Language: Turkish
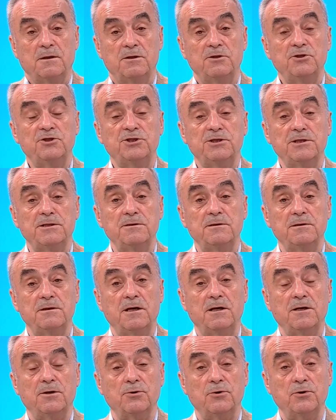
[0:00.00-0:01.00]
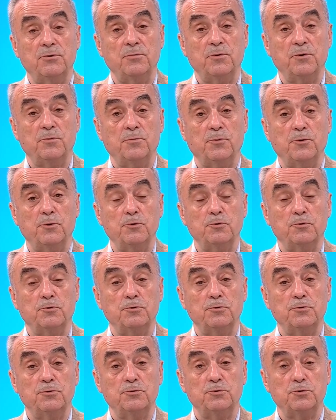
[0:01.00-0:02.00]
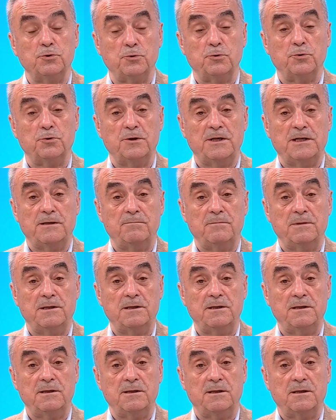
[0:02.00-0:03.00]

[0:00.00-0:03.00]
İşin ekonomik boyutu çok önemli